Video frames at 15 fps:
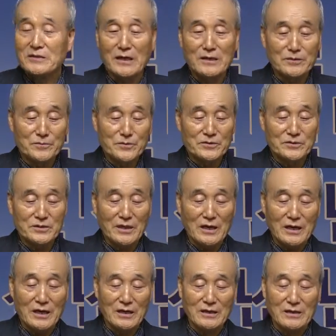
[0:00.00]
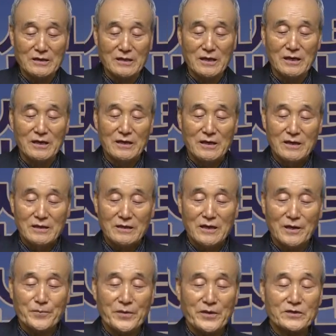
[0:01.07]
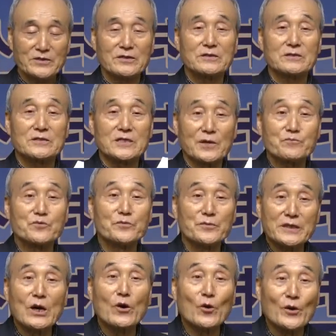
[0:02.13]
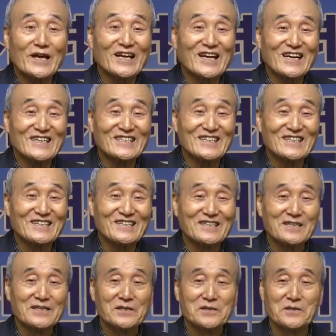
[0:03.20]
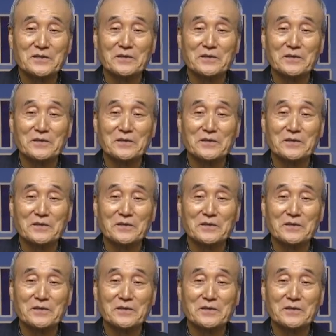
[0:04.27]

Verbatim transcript: 다듬어서 다 이렇게 탈핑해서 작품이 나오기까지는.